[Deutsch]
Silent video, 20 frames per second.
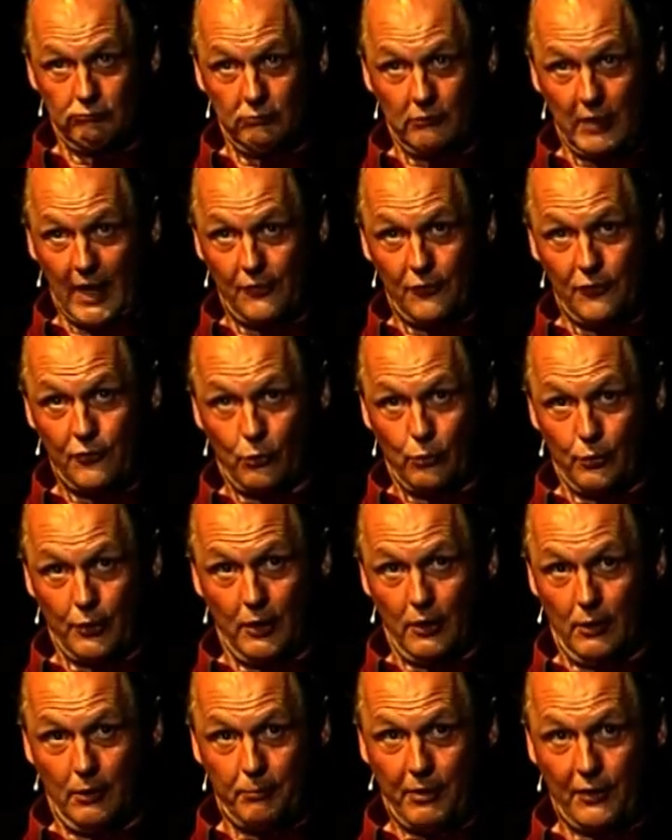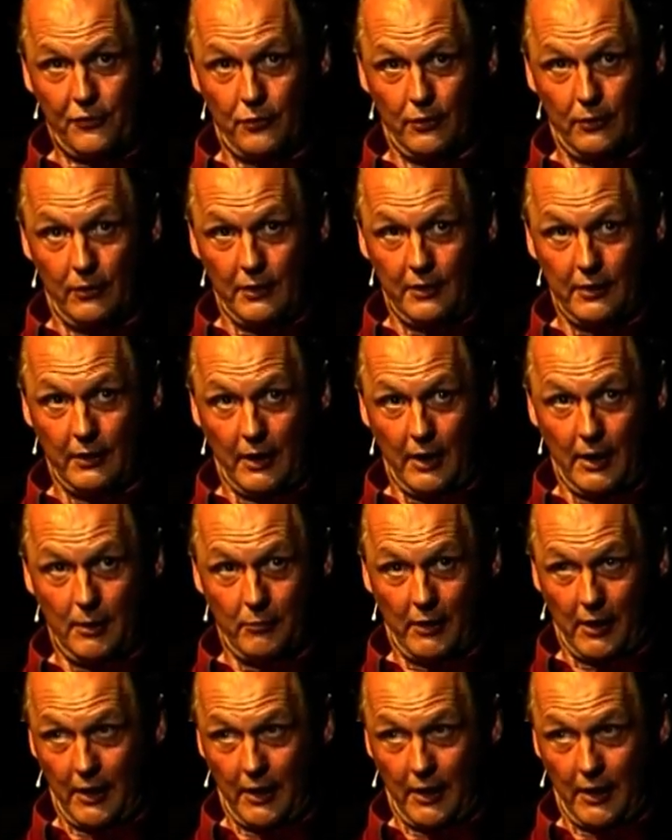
ganz ohne persönliche Häme,